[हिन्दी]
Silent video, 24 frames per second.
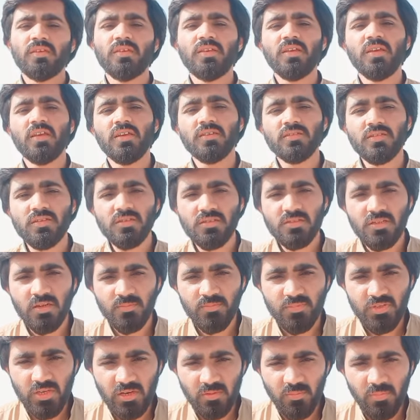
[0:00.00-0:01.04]
ये
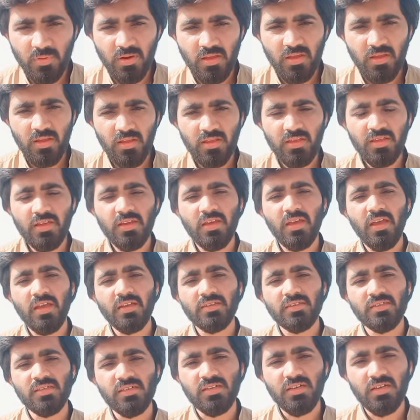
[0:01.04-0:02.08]
सिस्टम चल पड़ा है एक
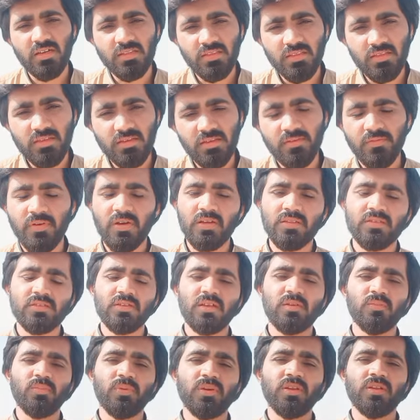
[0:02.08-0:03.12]
ऐसी गंदी रिवायत
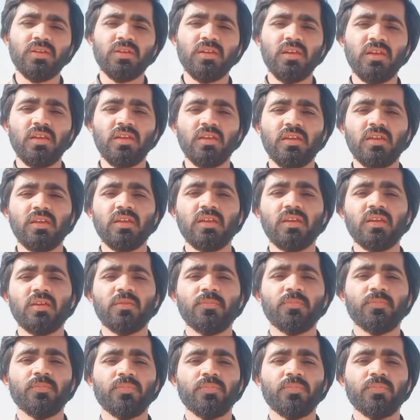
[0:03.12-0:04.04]
चल पड़ी है कि